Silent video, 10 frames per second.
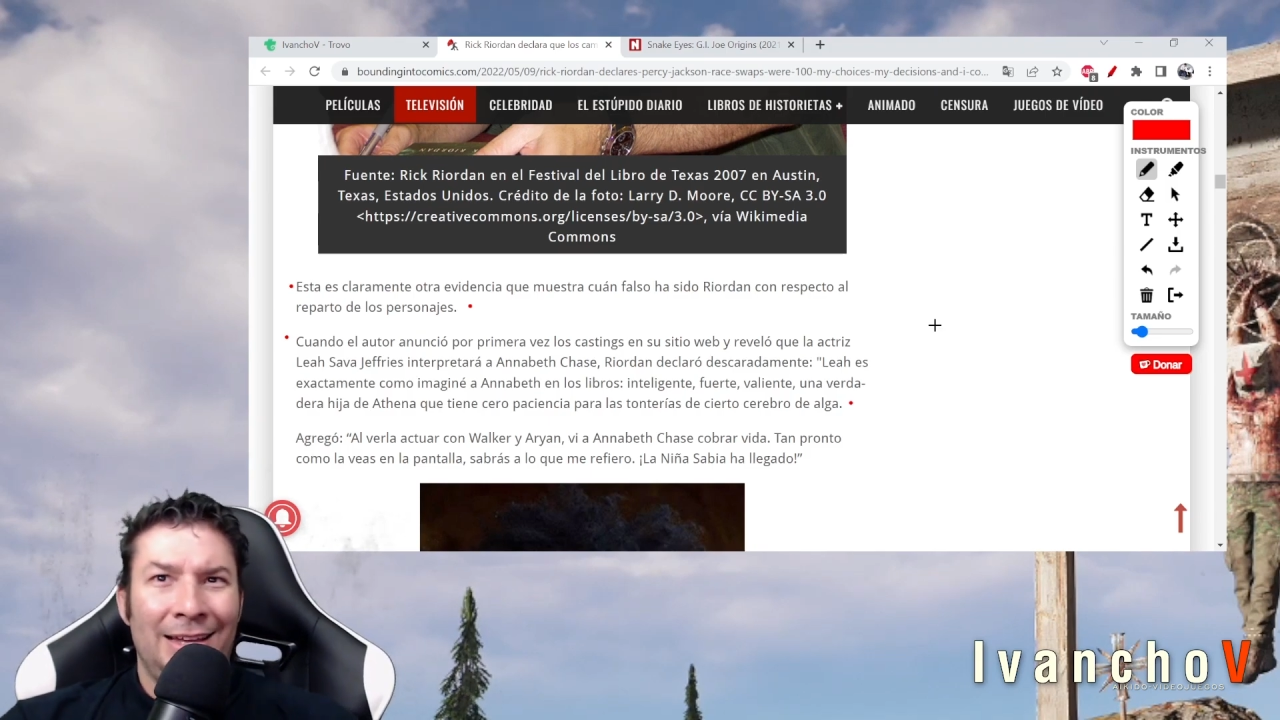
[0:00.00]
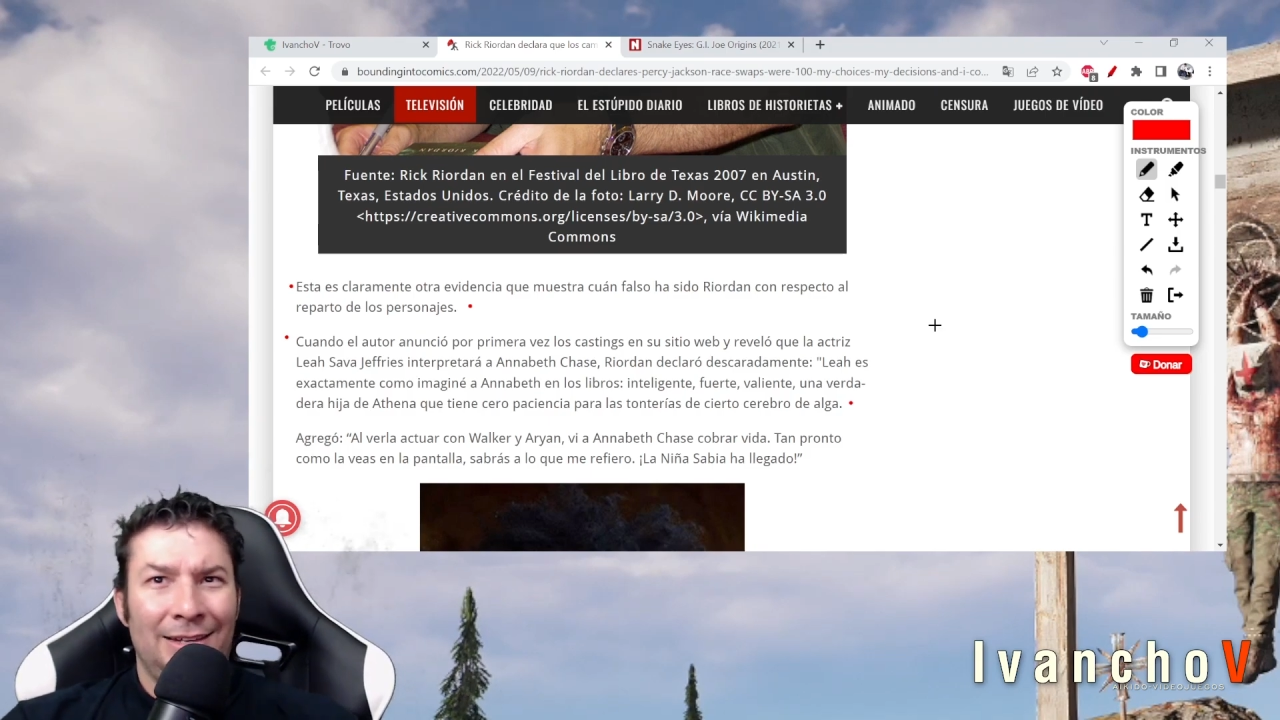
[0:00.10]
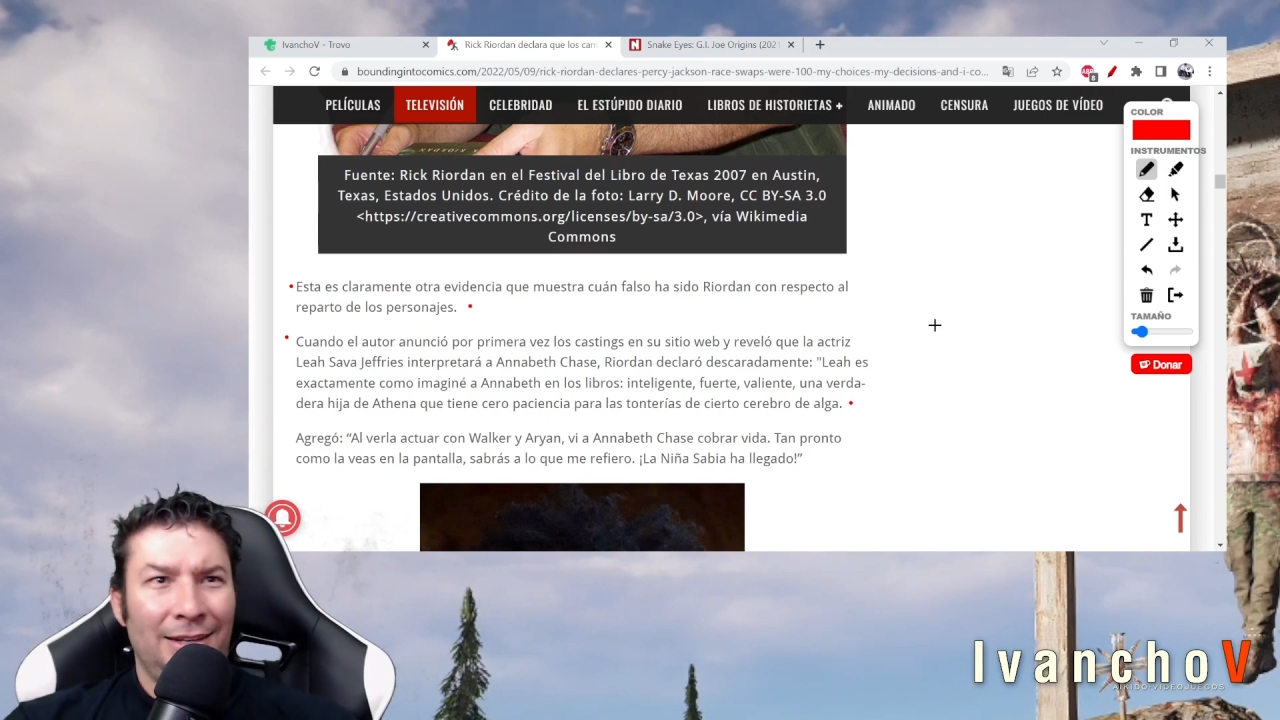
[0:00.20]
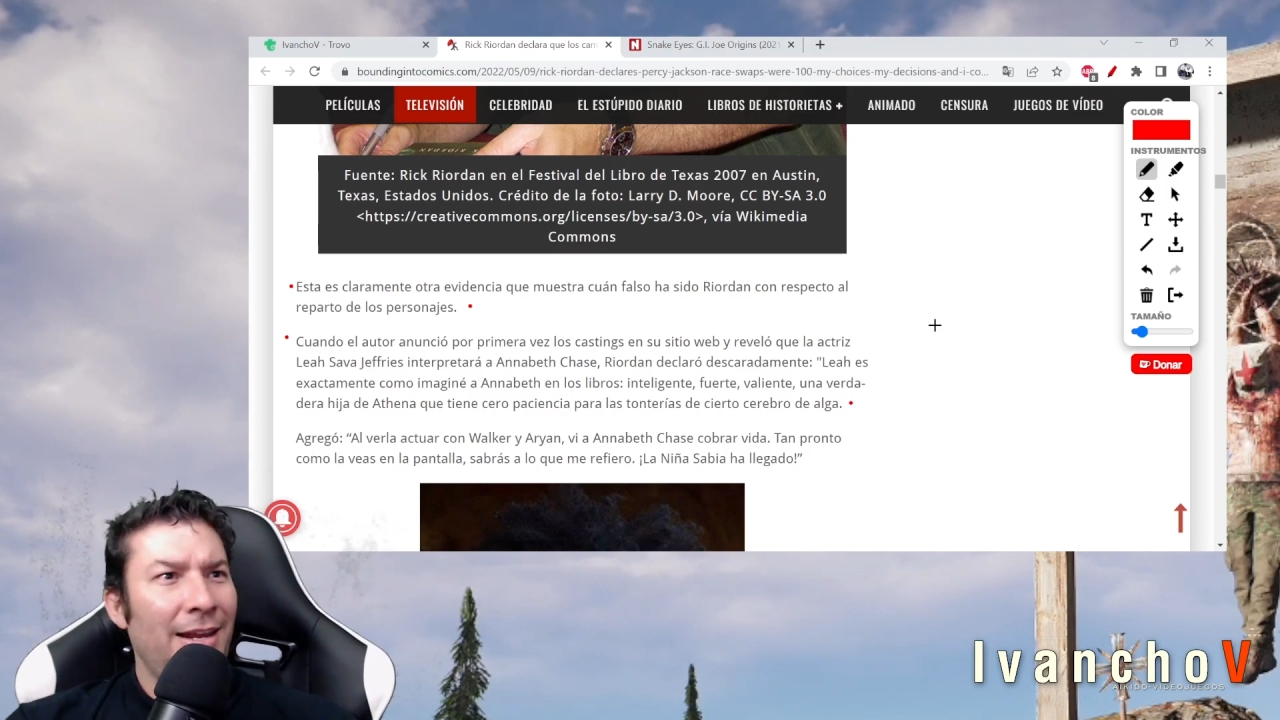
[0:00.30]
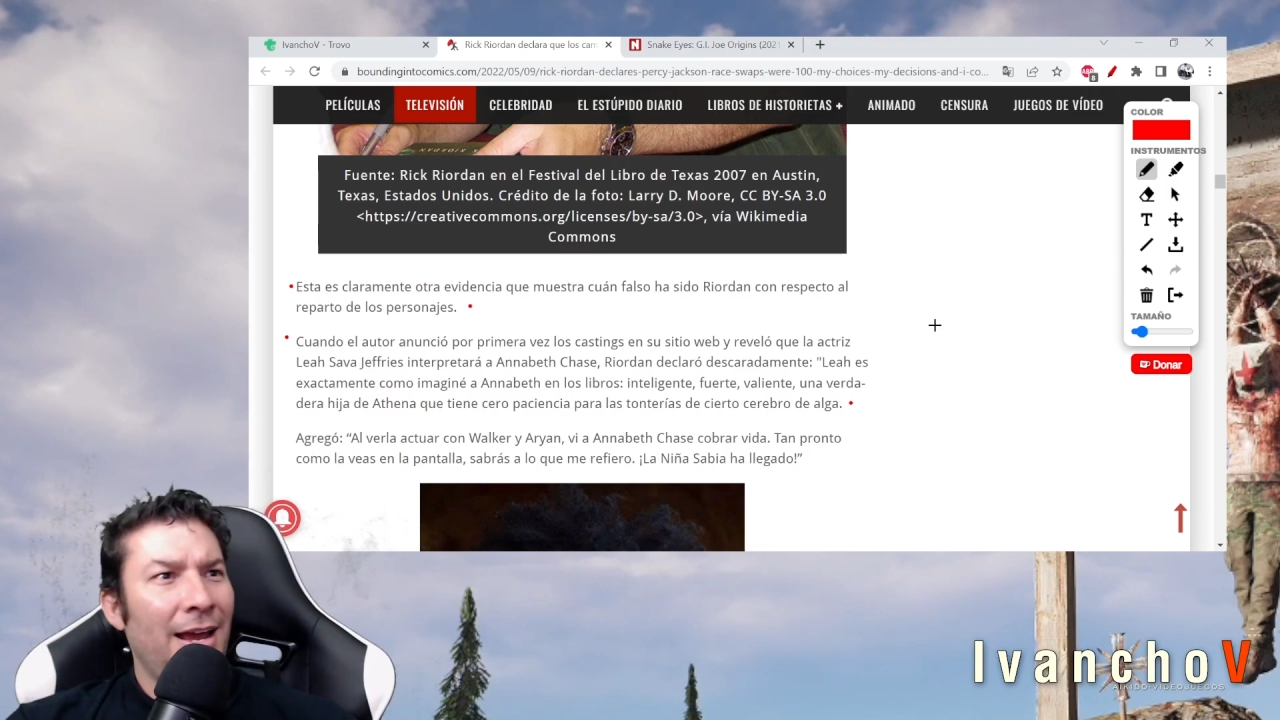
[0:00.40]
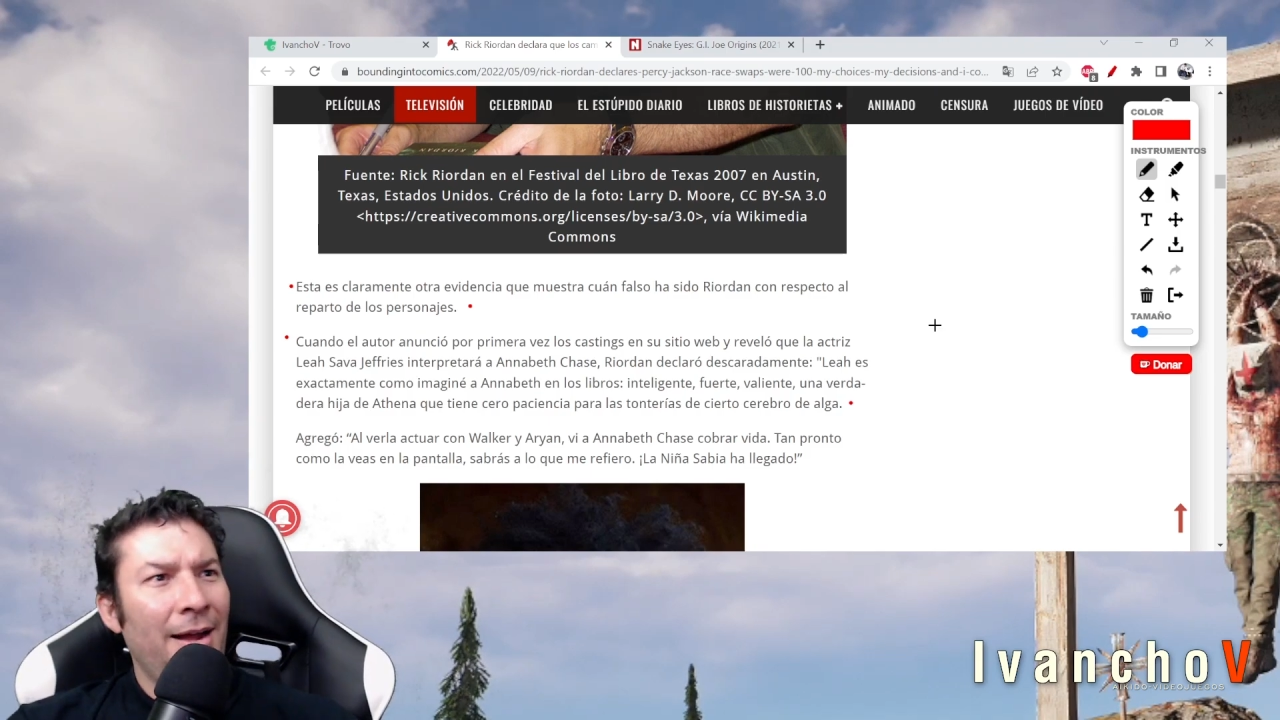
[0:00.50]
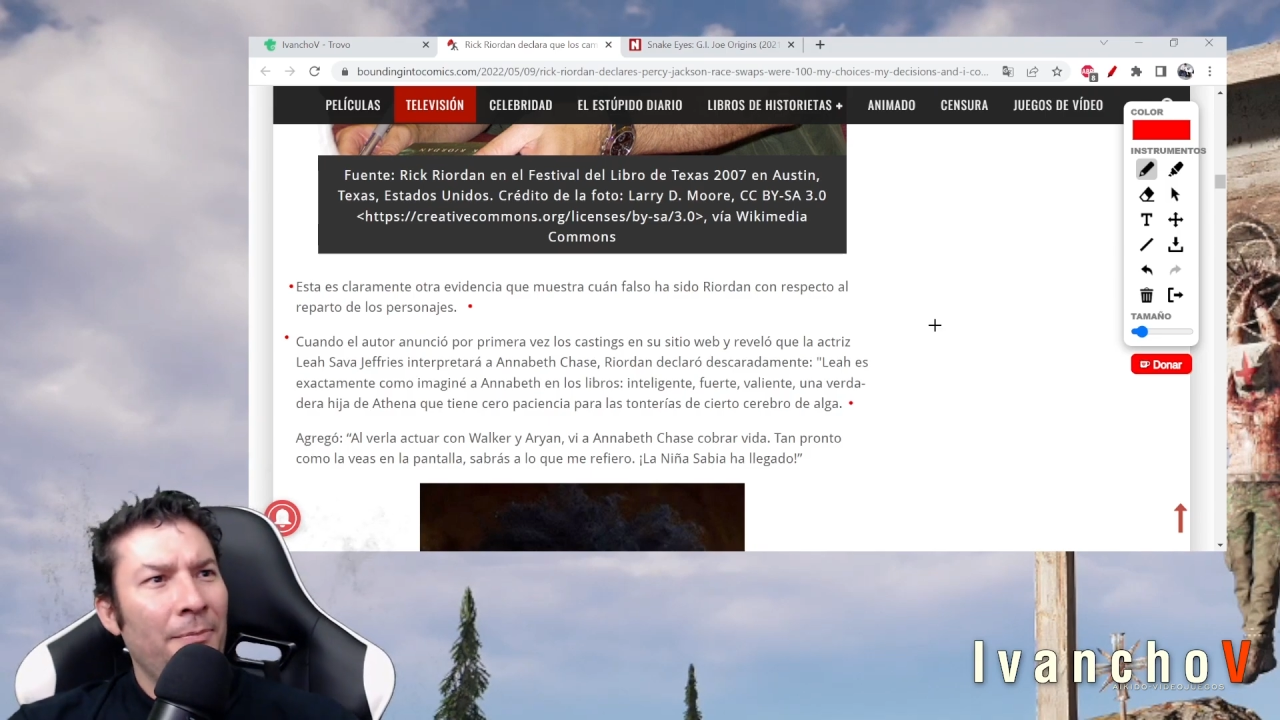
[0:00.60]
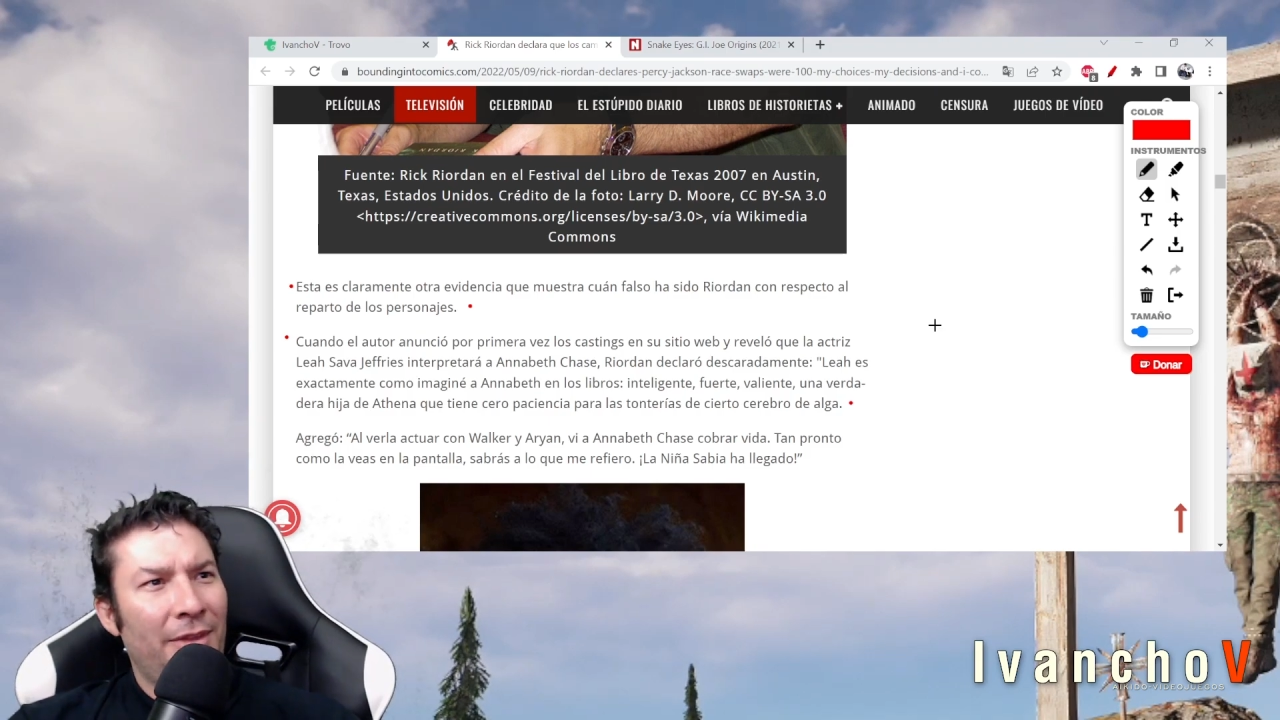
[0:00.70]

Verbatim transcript: Lia